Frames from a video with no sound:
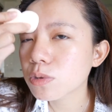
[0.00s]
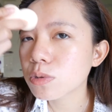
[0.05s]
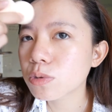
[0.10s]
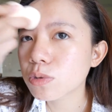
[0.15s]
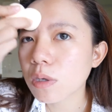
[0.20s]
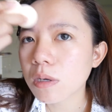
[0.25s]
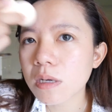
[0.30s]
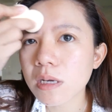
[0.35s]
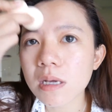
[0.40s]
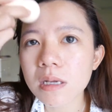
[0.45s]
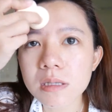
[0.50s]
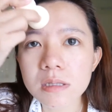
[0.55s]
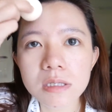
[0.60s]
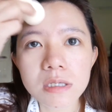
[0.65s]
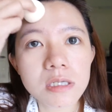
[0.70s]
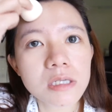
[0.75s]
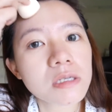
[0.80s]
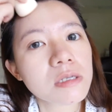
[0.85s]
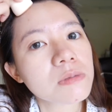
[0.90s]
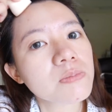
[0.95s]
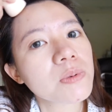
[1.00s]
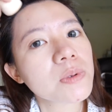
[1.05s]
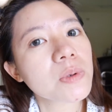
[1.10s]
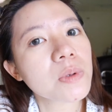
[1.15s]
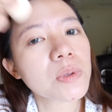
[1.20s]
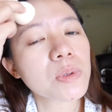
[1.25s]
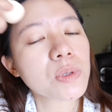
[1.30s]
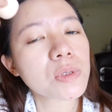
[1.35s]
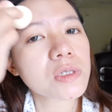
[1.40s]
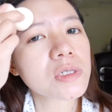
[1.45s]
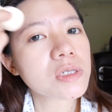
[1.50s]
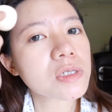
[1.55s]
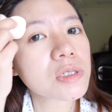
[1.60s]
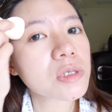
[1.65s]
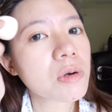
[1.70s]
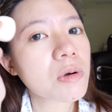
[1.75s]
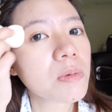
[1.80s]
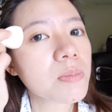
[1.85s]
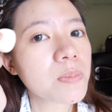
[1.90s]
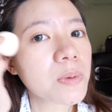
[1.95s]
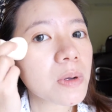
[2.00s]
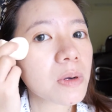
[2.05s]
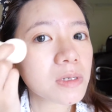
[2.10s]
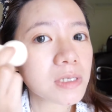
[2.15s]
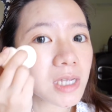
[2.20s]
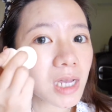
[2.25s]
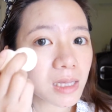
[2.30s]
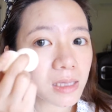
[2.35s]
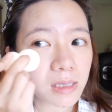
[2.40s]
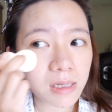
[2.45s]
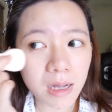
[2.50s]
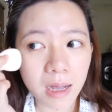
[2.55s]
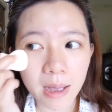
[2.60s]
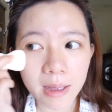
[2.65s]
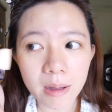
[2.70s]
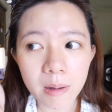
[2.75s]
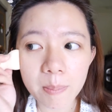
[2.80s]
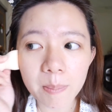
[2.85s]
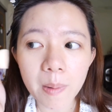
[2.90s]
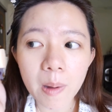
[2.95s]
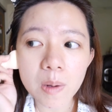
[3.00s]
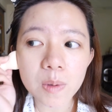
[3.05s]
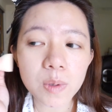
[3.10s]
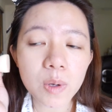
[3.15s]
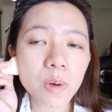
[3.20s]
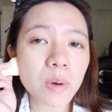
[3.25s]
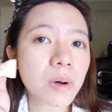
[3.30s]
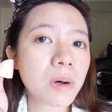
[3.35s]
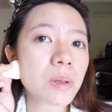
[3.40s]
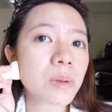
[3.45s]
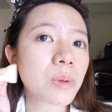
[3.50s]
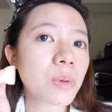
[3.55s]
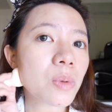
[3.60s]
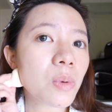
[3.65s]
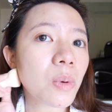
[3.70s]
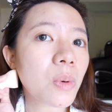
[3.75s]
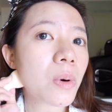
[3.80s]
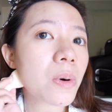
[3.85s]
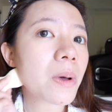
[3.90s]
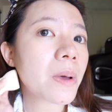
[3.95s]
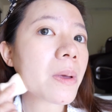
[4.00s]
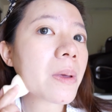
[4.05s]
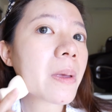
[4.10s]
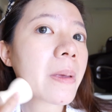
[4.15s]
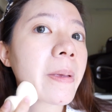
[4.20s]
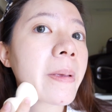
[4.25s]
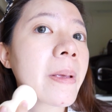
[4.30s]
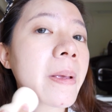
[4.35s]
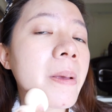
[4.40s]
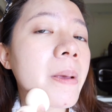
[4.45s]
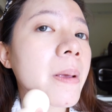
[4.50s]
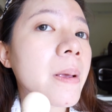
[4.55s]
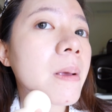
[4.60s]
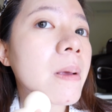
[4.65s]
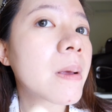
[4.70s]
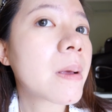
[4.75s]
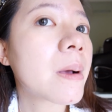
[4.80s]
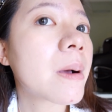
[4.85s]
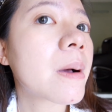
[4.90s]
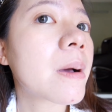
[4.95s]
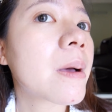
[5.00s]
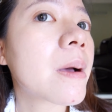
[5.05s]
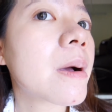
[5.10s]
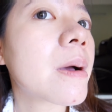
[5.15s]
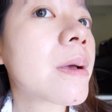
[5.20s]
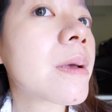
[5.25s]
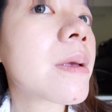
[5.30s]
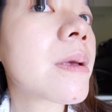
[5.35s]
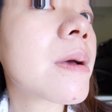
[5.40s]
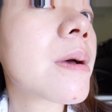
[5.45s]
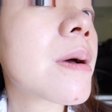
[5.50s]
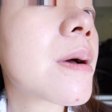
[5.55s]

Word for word: 妆感其实比我预期中、比我想的还要薄透很多哎，可以看一下，